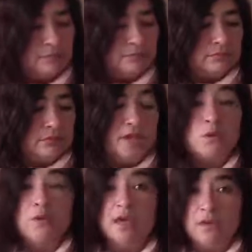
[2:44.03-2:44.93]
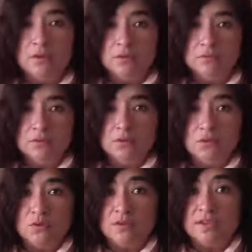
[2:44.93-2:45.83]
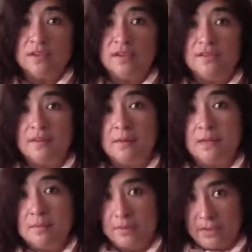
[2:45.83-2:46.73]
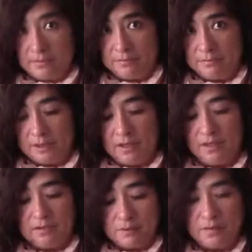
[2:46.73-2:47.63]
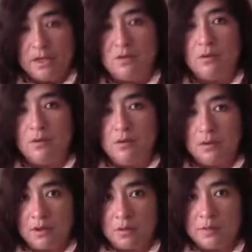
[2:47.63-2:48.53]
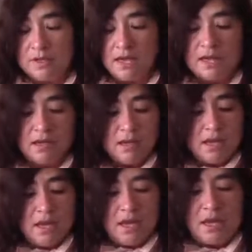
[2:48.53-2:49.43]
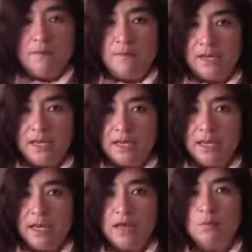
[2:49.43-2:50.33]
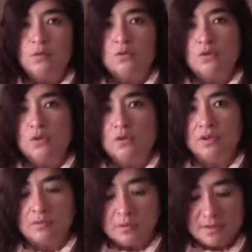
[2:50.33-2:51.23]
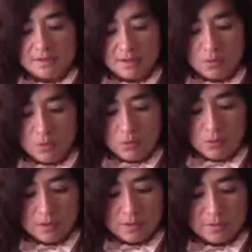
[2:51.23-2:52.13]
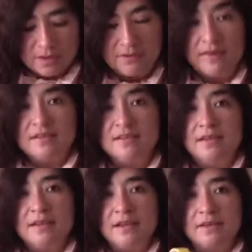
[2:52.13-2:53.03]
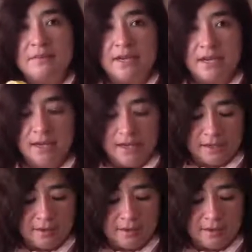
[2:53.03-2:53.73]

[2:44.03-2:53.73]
me ha ayudado con cinta adhesiva de papel que también lo vuelvo a recomendar. Empleenla, es mucho también más seguro y más fácil de manejar.